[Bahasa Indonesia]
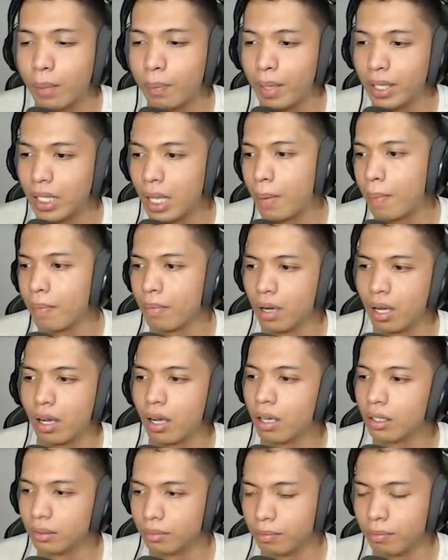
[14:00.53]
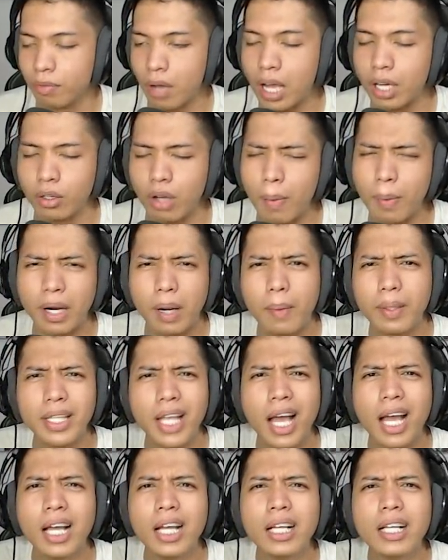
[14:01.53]
beta uh, anu apa
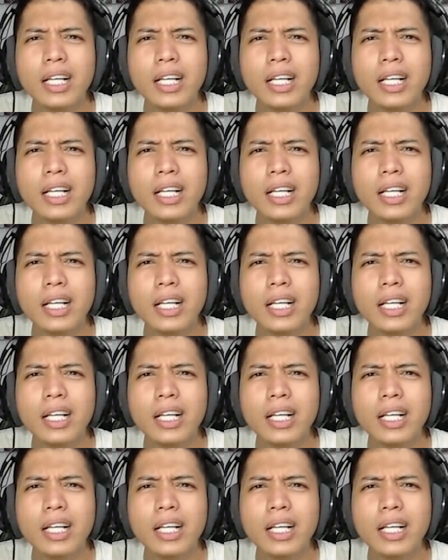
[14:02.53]
namanya